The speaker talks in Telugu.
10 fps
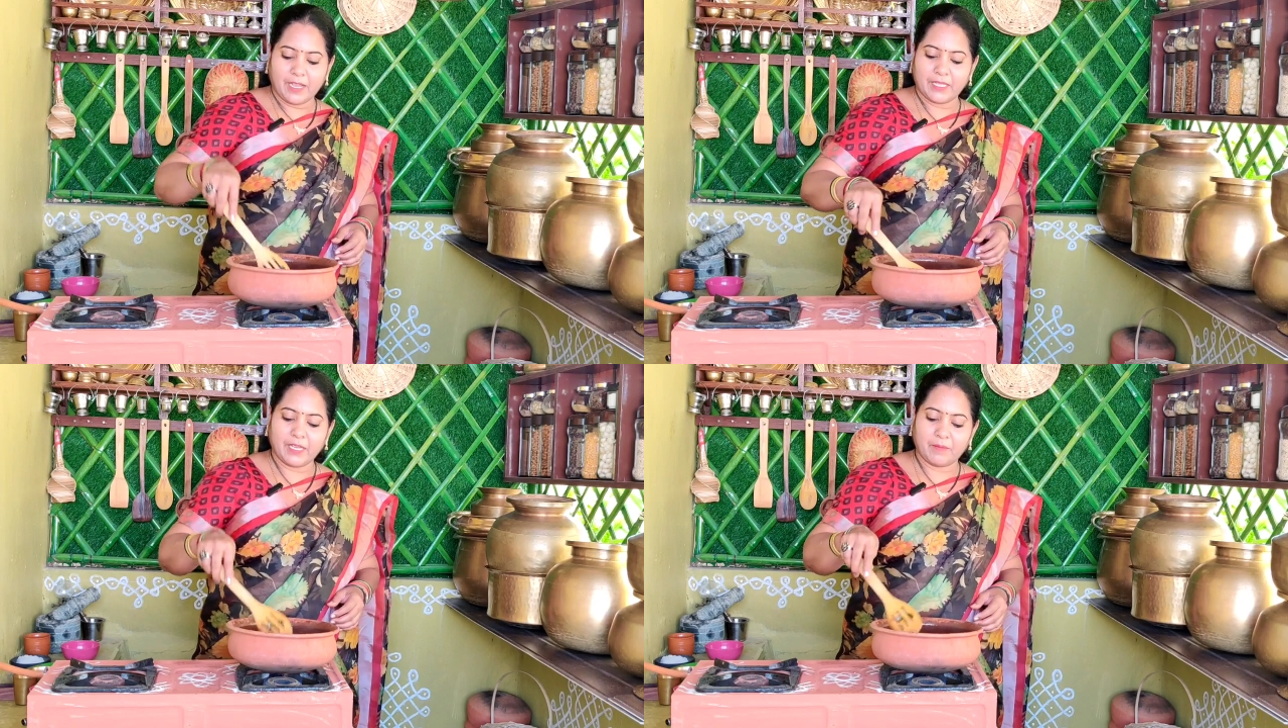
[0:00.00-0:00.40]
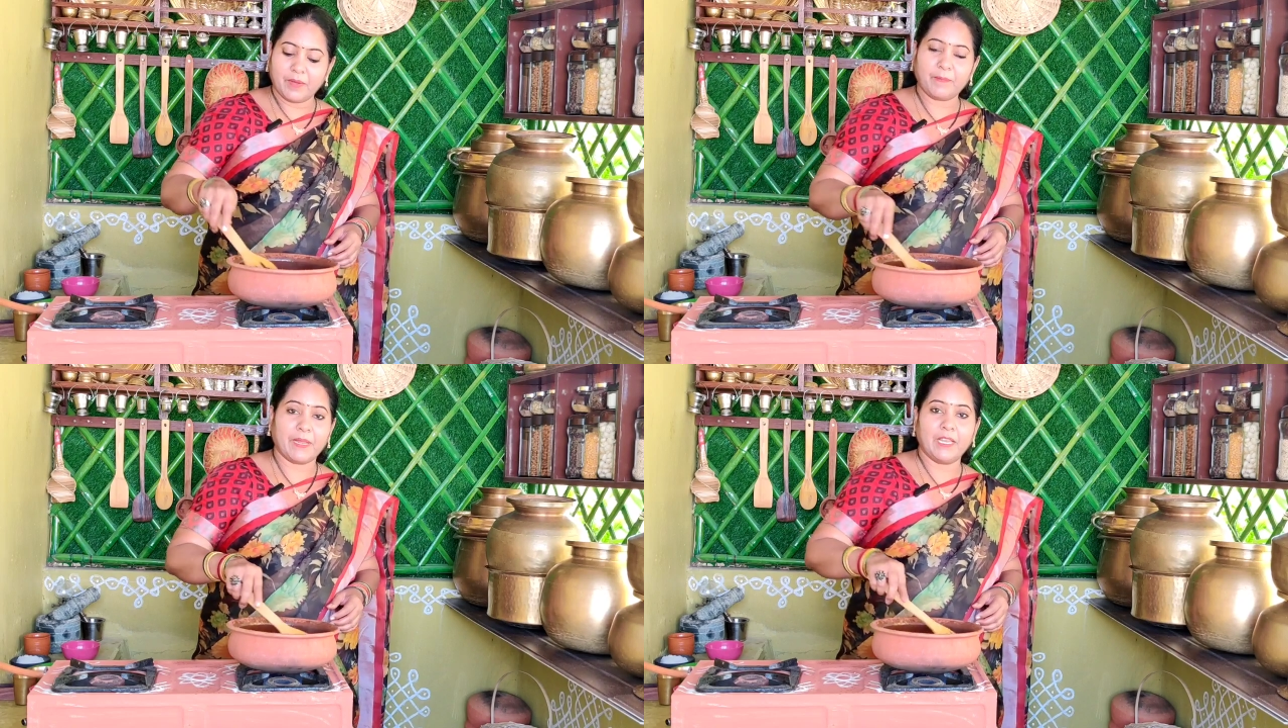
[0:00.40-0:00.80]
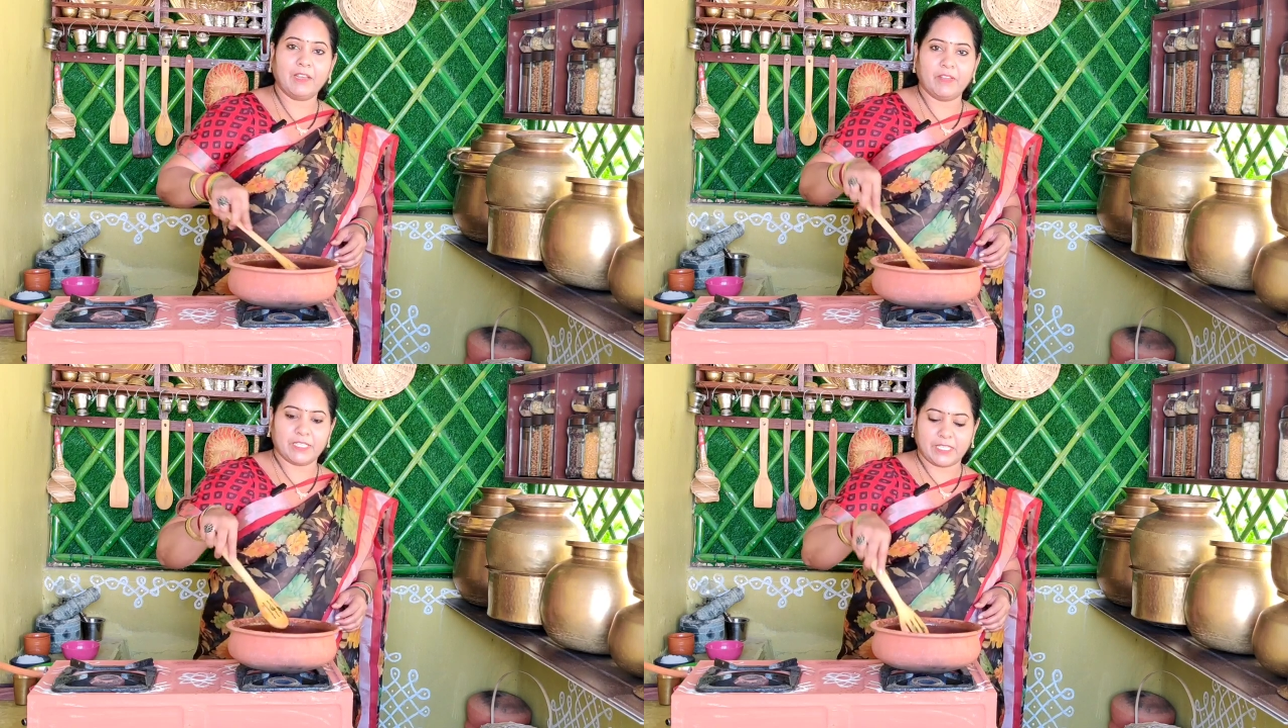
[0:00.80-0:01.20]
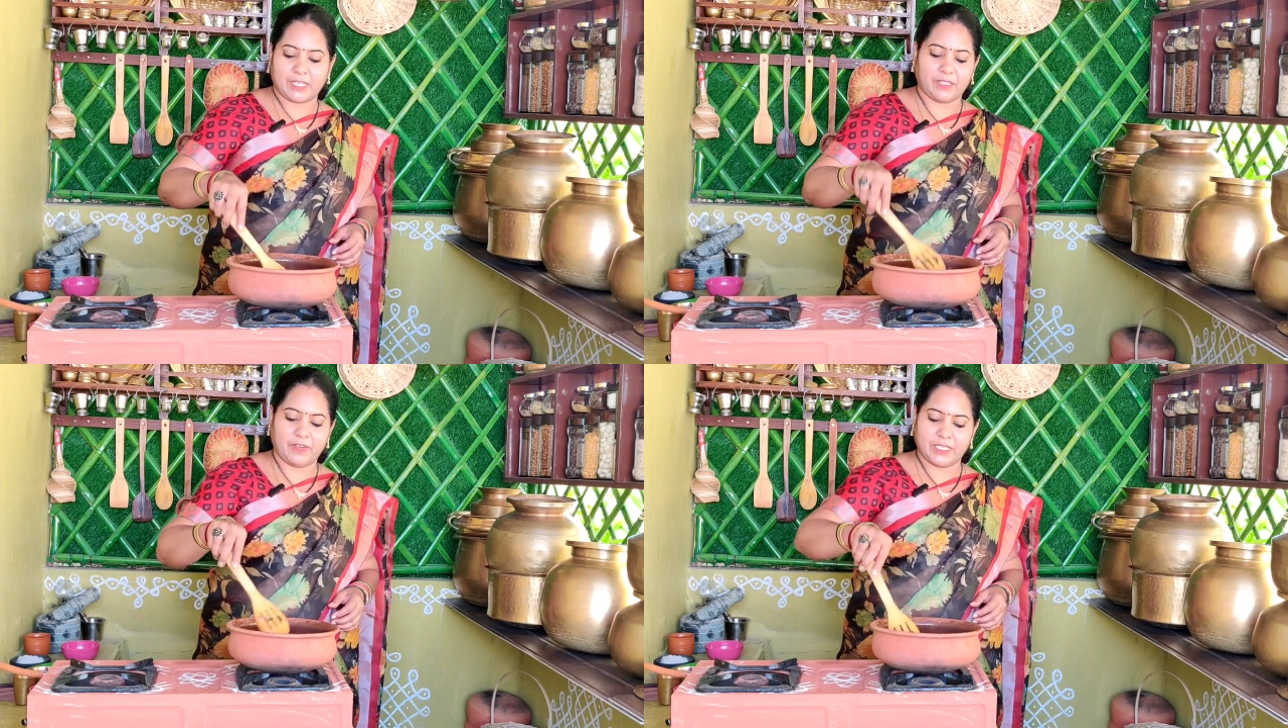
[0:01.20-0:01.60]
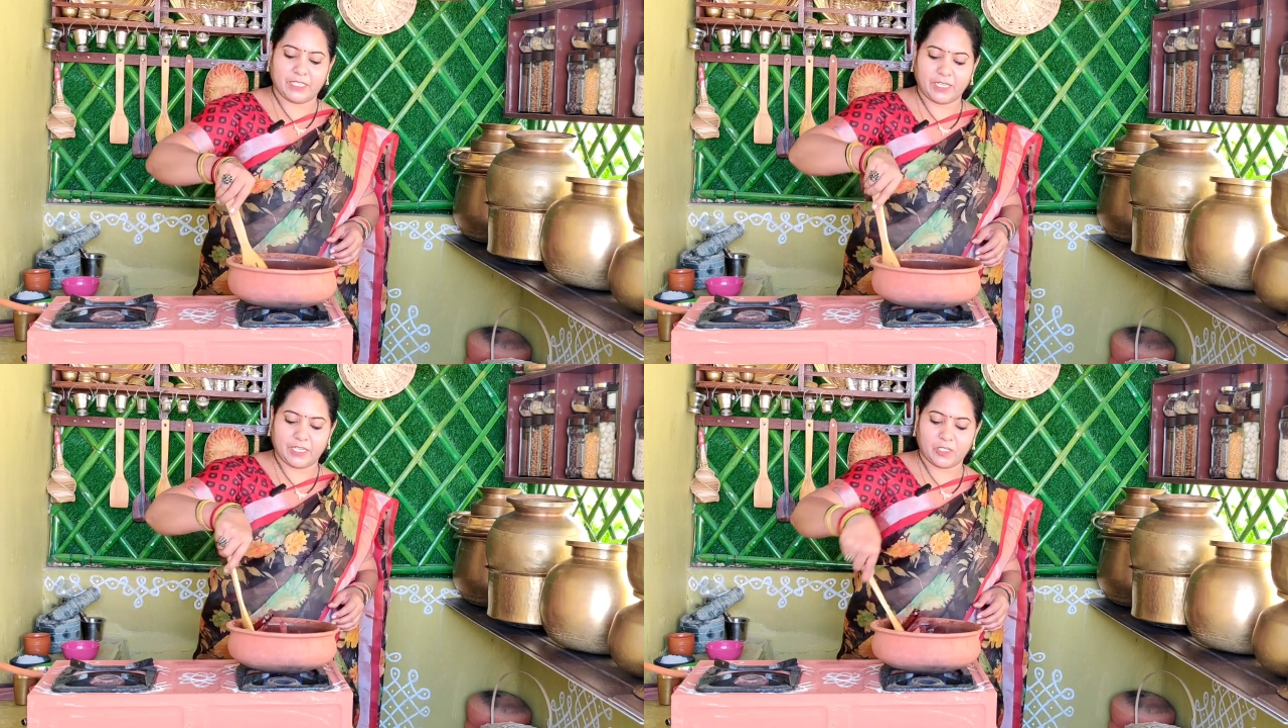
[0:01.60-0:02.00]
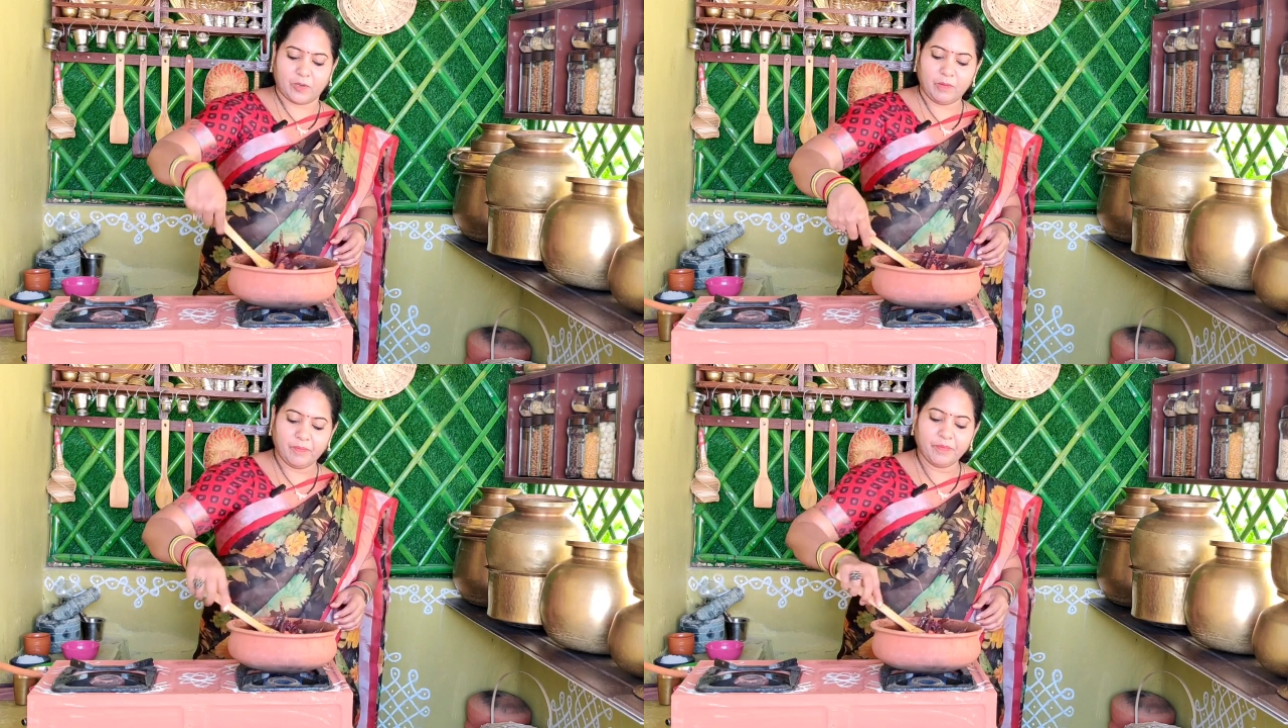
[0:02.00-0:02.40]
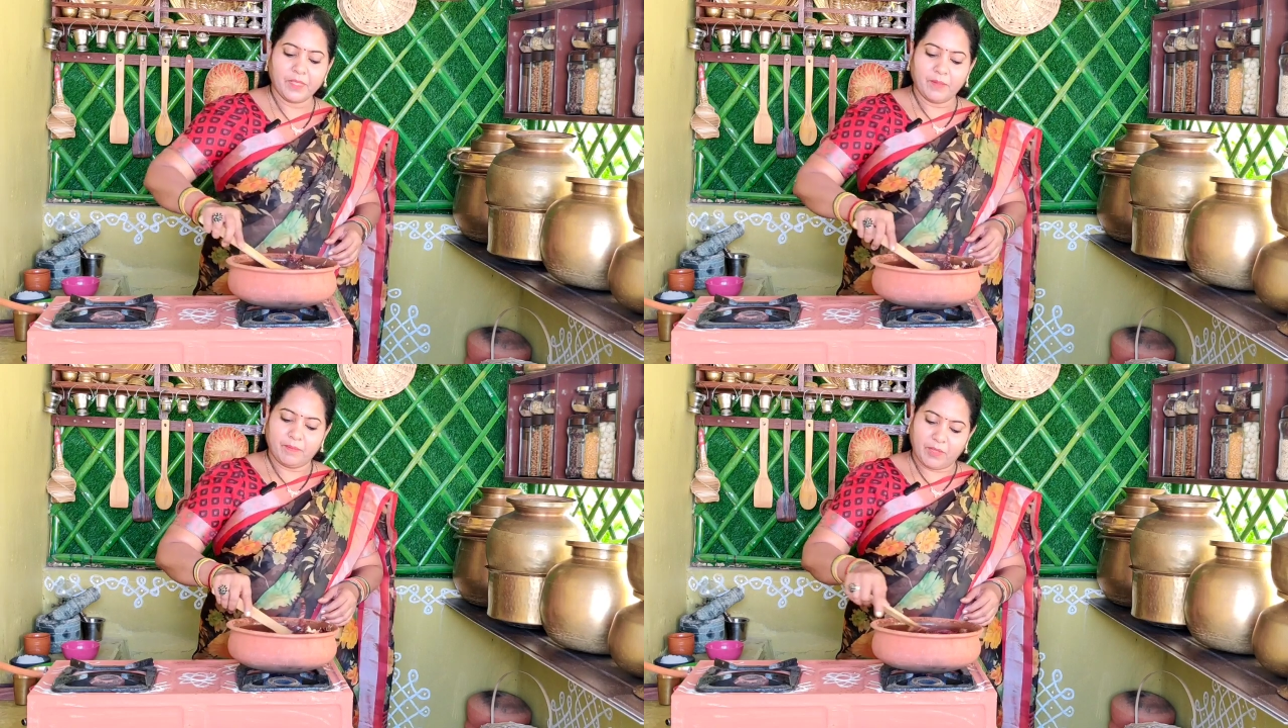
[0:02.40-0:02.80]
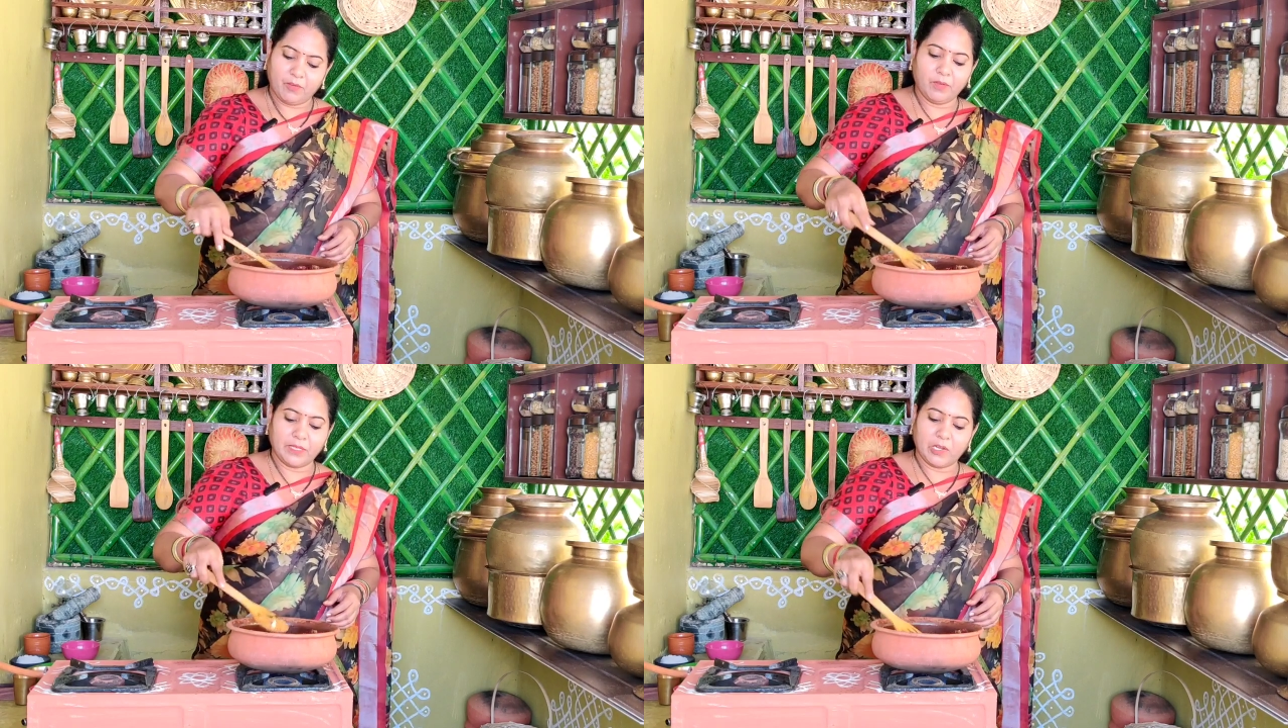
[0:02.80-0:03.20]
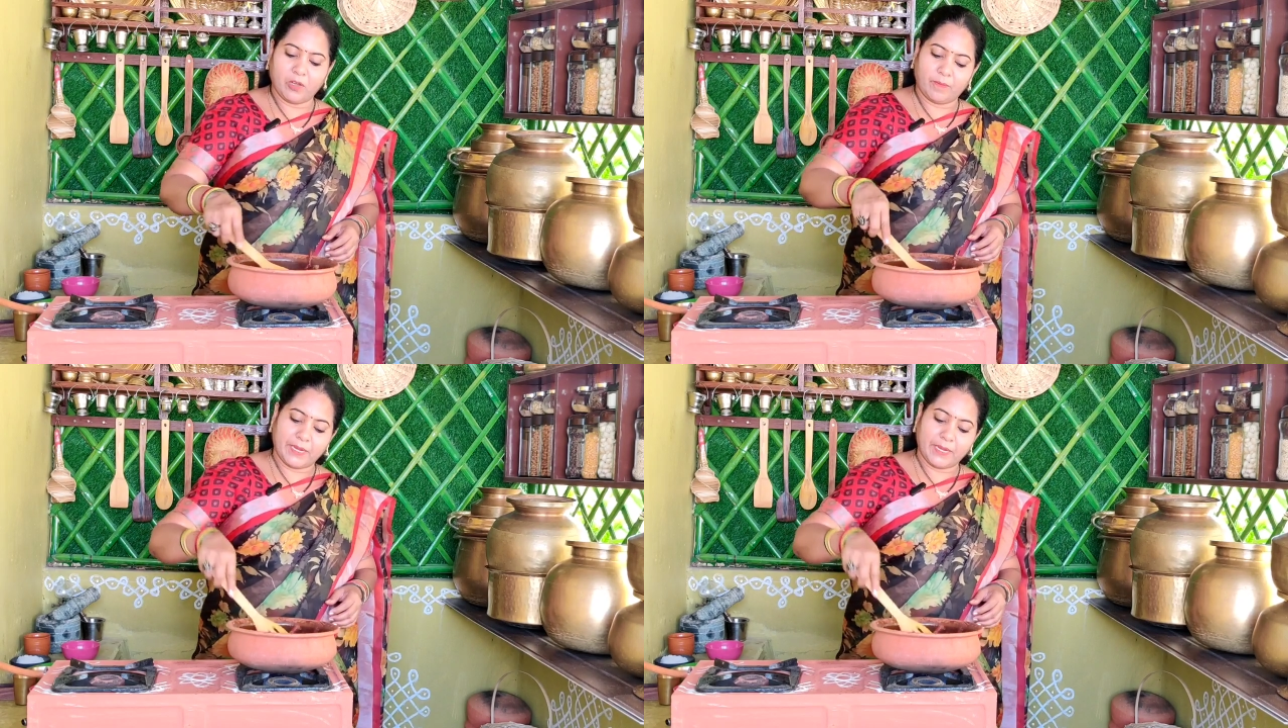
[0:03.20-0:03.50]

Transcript: అయితే అమ్మ పల్లీలు వేసేది కదా వేరుశెనగ గింజలు మేము ఇందులో